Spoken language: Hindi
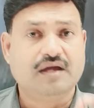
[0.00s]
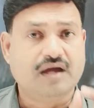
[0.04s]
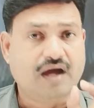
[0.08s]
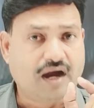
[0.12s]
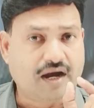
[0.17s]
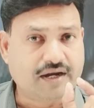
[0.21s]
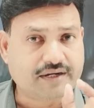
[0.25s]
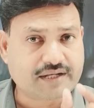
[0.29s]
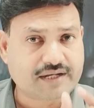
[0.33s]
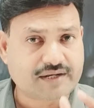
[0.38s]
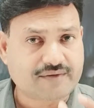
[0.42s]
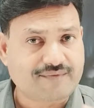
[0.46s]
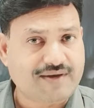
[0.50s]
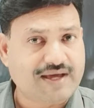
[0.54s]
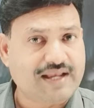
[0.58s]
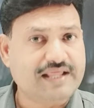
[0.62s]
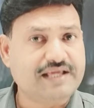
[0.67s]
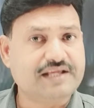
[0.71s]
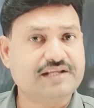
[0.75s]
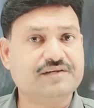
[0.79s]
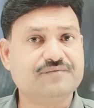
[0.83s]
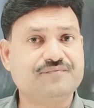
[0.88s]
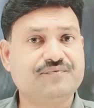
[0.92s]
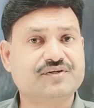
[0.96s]
अडर
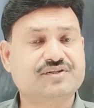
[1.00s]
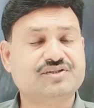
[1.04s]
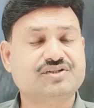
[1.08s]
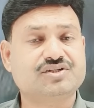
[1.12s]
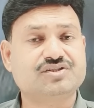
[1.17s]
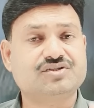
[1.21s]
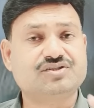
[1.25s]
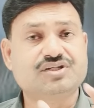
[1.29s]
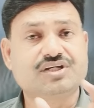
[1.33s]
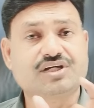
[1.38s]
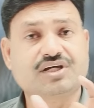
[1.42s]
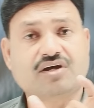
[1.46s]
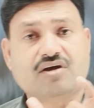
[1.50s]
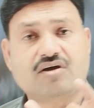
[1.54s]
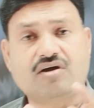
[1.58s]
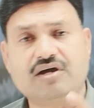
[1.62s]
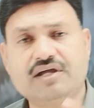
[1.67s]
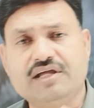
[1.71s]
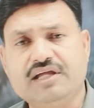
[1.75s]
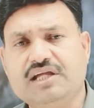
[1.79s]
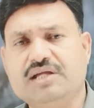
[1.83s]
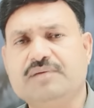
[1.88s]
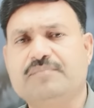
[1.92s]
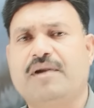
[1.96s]
वाले इन्फेक्शन से
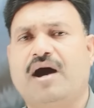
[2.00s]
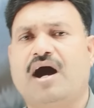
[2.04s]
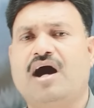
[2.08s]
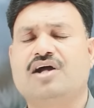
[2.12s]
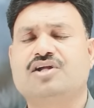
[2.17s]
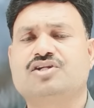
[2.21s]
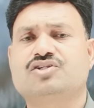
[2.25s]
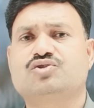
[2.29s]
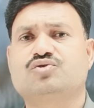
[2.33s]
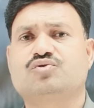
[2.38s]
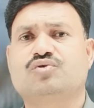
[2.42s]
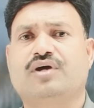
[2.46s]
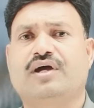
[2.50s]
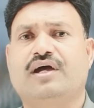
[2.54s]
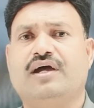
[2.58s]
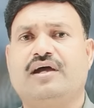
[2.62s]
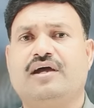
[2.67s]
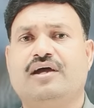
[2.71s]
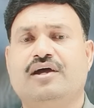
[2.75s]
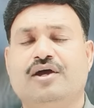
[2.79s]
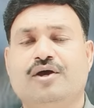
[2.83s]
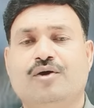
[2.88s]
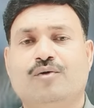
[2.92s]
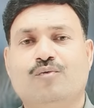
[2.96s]
कई बार जो है
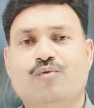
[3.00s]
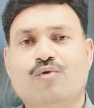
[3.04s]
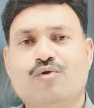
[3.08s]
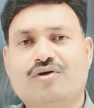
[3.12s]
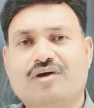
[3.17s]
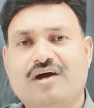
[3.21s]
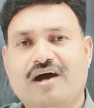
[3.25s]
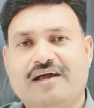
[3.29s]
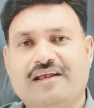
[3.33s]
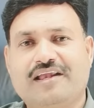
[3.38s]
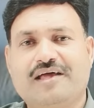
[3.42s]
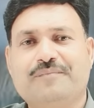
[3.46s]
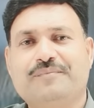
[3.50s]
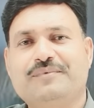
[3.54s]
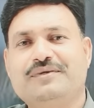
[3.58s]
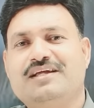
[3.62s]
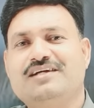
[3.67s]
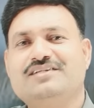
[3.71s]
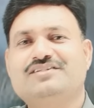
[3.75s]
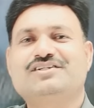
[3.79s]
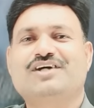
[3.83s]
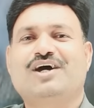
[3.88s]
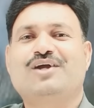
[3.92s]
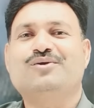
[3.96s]
वो खाना
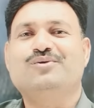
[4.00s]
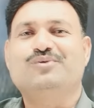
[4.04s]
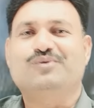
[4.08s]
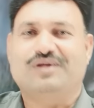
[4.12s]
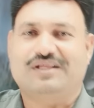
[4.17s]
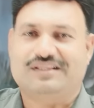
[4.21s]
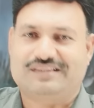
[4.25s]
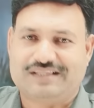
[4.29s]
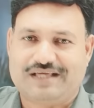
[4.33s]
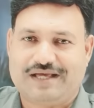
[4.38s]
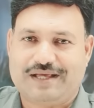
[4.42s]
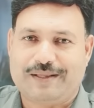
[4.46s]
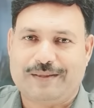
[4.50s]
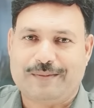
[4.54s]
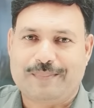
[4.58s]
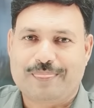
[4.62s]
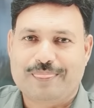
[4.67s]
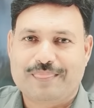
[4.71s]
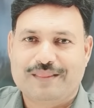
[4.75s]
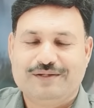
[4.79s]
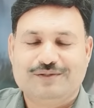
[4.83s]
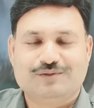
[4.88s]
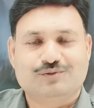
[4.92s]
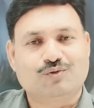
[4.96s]
पीना चालू रहता है
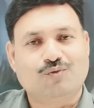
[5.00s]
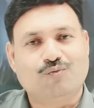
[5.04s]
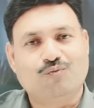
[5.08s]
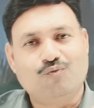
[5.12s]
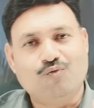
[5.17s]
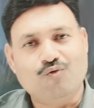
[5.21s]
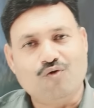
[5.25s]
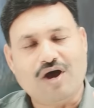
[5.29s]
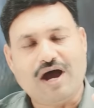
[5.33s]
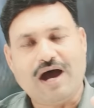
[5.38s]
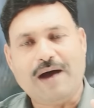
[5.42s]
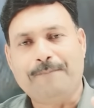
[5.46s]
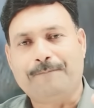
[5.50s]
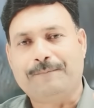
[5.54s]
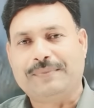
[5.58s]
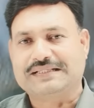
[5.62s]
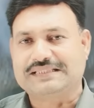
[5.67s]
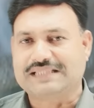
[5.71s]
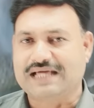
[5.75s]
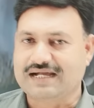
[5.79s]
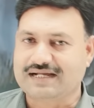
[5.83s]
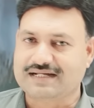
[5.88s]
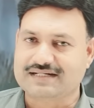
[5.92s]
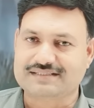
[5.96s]
तो वो आप
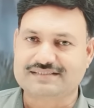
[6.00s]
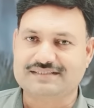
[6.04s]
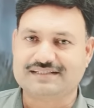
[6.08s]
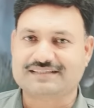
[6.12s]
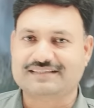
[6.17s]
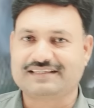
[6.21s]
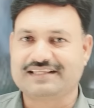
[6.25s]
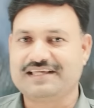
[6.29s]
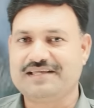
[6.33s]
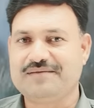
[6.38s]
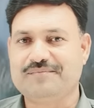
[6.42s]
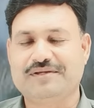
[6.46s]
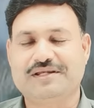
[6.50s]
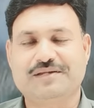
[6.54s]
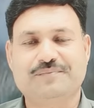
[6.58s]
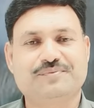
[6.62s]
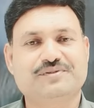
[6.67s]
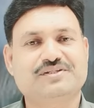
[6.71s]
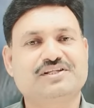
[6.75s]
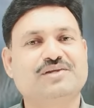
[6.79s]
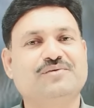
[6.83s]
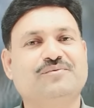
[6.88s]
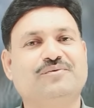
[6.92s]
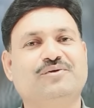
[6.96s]
पता कर सकते हैं मैंने
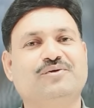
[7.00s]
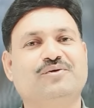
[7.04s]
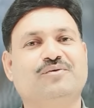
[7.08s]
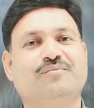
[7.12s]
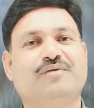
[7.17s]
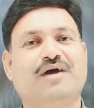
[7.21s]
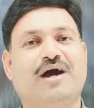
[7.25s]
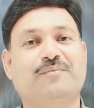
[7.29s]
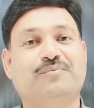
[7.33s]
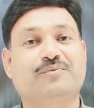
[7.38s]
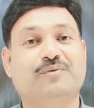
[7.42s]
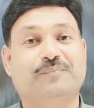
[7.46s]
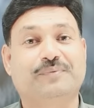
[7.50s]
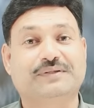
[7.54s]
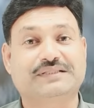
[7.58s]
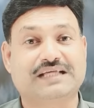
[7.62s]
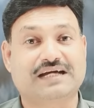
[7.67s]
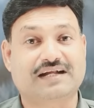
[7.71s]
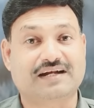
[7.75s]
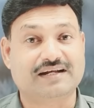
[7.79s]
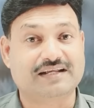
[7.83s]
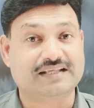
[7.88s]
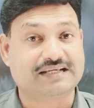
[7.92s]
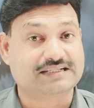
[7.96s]
पिछले वीडियो में आपको
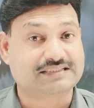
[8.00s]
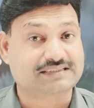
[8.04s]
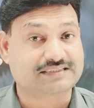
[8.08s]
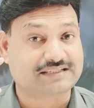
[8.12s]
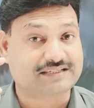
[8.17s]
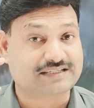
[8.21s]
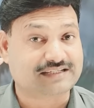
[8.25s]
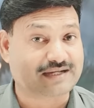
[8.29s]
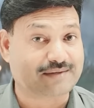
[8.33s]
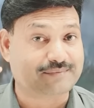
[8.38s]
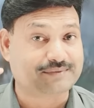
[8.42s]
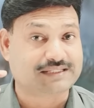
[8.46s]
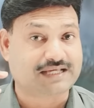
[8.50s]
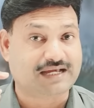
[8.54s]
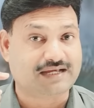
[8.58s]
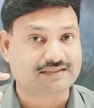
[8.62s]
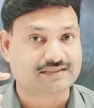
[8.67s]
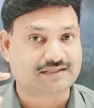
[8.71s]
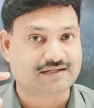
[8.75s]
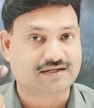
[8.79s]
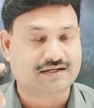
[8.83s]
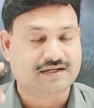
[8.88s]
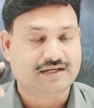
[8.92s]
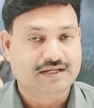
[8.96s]
पता करने का तरीका बताया
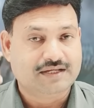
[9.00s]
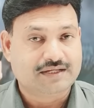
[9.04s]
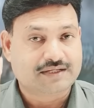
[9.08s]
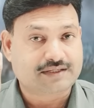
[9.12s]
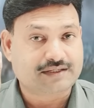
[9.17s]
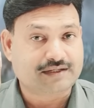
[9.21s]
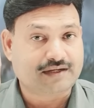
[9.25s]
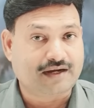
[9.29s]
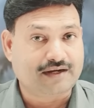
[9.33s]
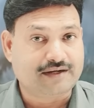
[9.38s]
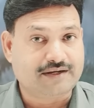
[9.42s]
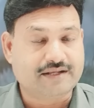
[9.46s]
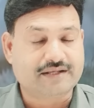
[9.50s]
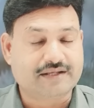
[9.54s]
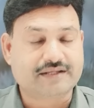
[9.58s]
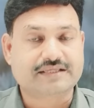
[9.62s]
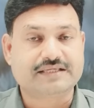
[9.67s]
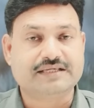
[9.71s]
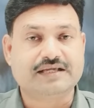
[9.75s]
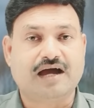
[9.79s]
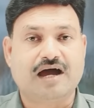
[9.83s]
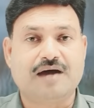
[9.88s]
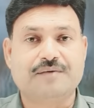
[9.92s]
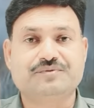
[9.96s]
था कि अडर
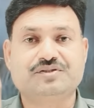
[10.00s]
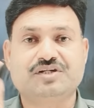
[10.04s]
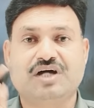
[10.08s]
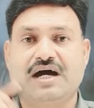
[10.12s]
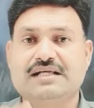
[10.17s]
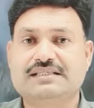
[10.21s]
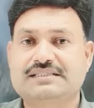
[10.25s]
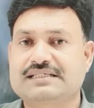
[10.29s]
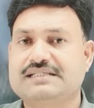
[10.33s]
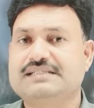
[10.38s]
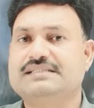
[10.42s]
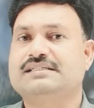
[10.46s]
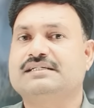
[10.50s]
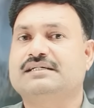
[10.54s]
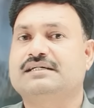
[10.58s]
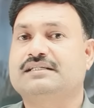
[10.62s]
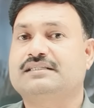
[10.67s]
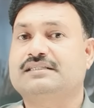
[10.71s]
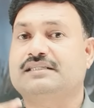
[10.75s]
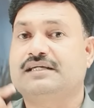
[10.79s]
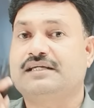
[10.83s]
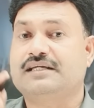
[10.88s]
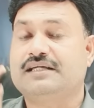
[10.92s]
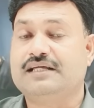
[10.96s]
की आप जाँच कैसे
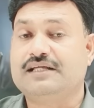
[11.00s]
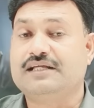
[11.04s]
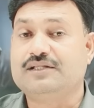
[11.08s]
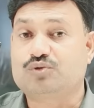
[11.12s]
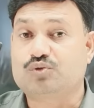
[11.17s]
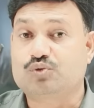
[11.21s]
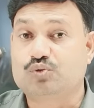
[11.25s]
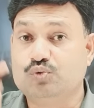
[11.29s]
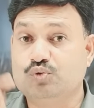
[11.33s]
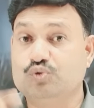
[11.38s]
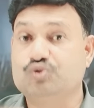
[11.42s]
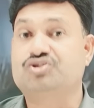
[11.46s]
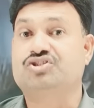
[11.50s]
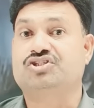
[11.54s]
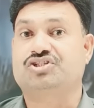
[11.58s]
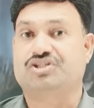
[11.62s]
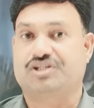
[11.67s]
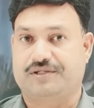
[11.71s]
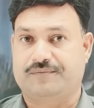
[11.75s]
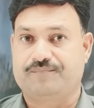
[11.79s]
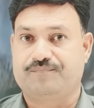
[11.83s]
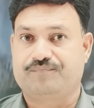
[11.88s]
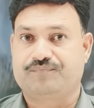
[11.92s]
करते हैं दूध से